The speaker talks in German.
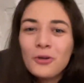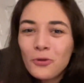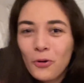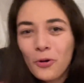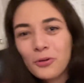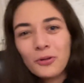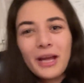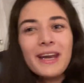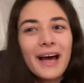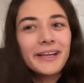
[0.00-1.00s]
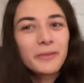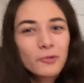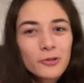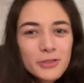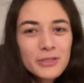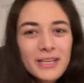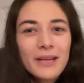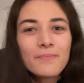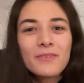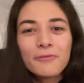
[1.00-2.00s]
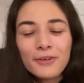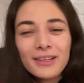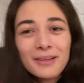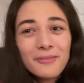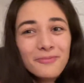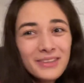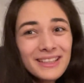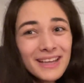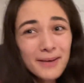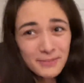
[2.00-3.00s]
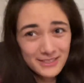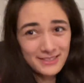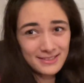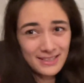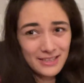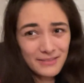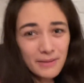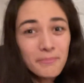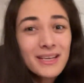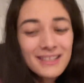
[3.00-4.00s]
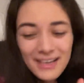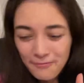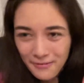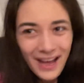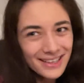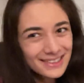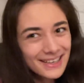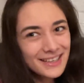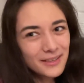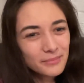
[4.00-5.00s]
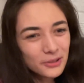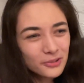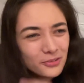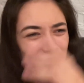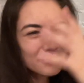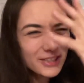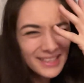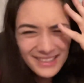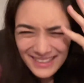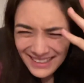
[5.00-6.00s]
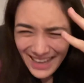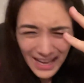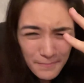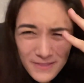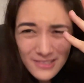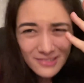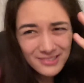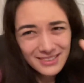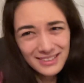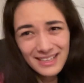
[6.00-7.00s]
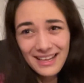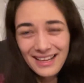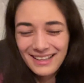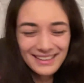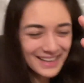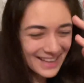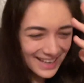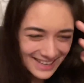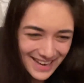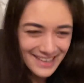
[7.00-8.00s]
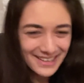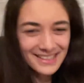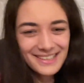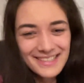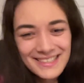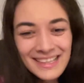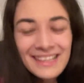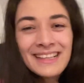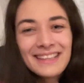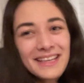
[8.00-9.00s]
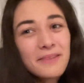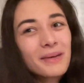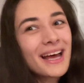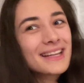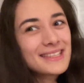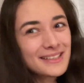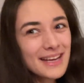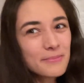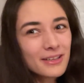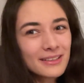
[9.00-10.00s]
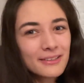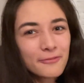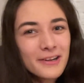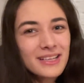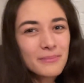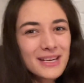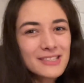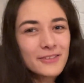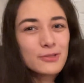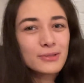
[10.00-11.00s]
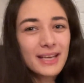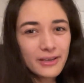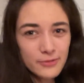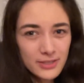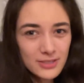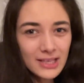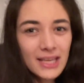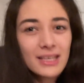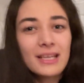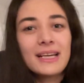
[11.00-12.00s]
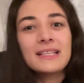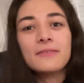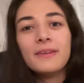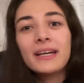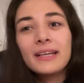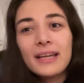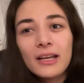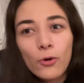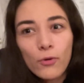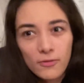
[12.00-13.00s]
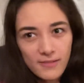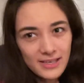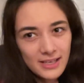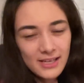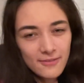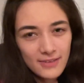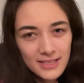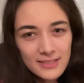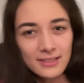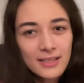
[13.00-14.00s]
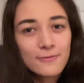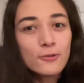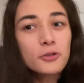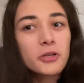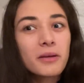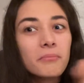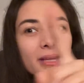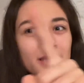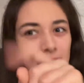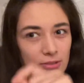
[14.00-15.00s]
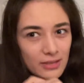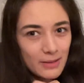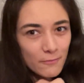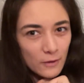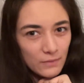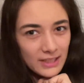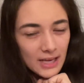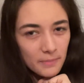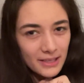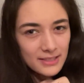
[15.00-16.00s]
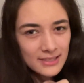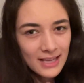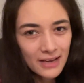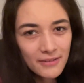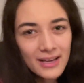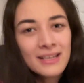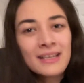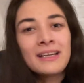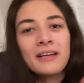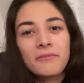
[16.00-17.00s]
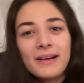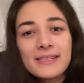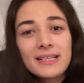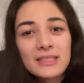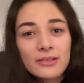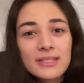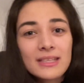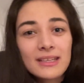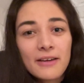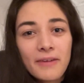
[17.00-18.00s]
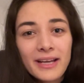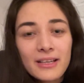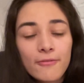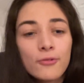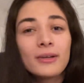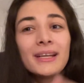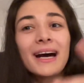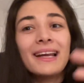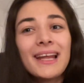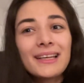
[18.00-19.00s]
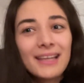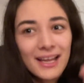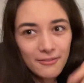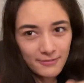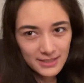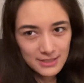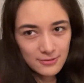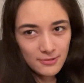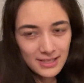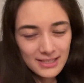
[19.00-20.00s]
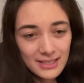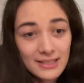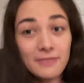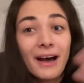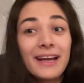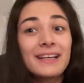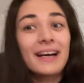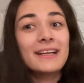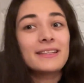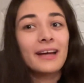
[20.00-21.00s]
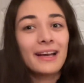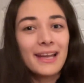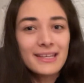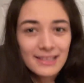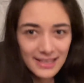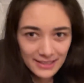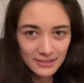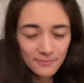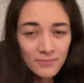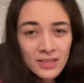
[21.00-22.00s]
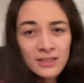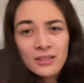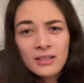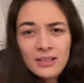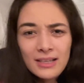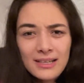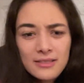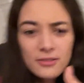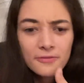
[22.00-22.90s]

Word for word: oh, in Anspruch zu nehmen von Wien nach Bratislava. Mit einer fadenscheinigen Begründung, die wirklich absolut naja, lächerlich ist. Denn man hat sich dann äh, folgendermaßen versucht herauszureden, es wäre ja notwendig gewesen, das Flugzeug mitzunehmen von Wien nach Bratislava, weil sich sonst der Weiterflug nach Lettland verzögert hätte, die Weiterreise nach Lettland. Also